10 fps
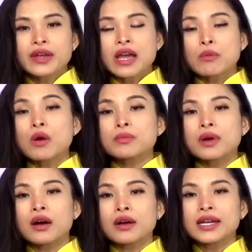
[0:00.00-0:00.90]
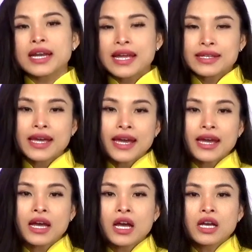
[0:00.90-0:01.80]
giọng ông hơi lè nhè
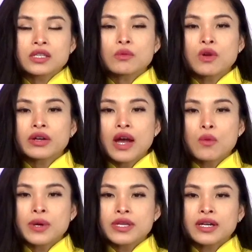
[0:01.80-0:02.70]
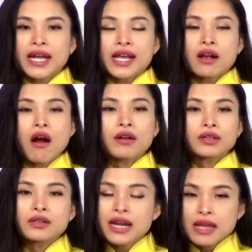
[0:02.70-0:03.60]
chồng con đâu mà giờ này còn
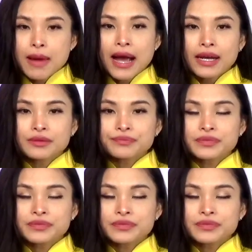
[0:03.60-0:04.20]
đứng đây bán